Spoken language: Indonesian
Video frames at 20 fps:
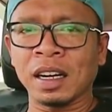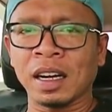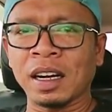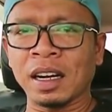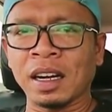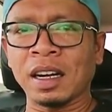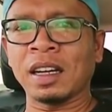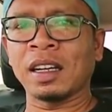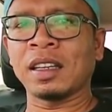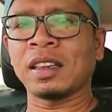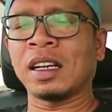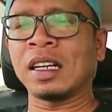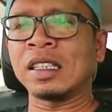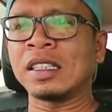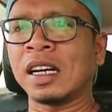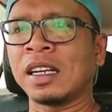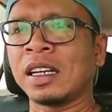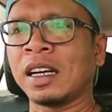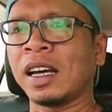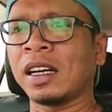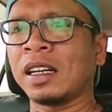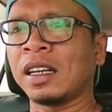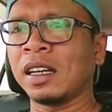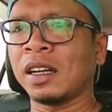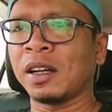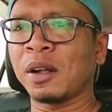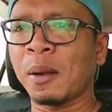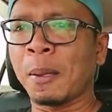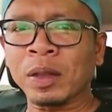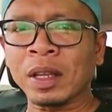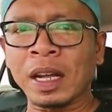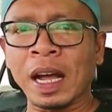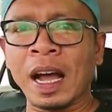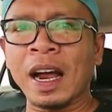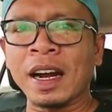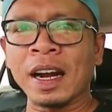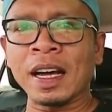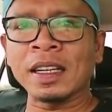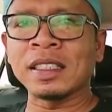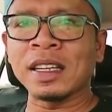nah terjadi lagi
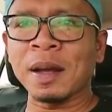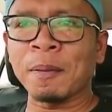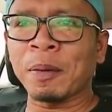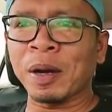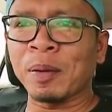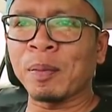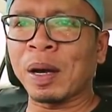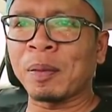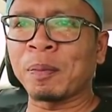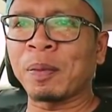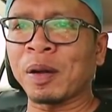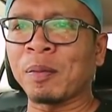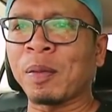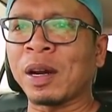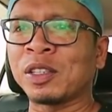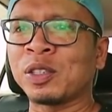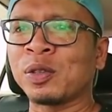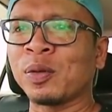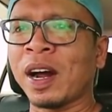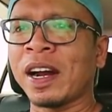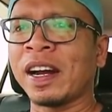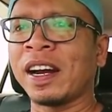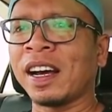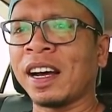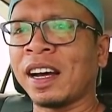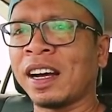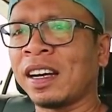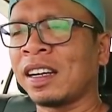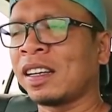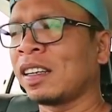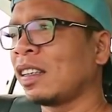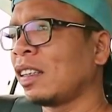ganasnya preman-preman Juanda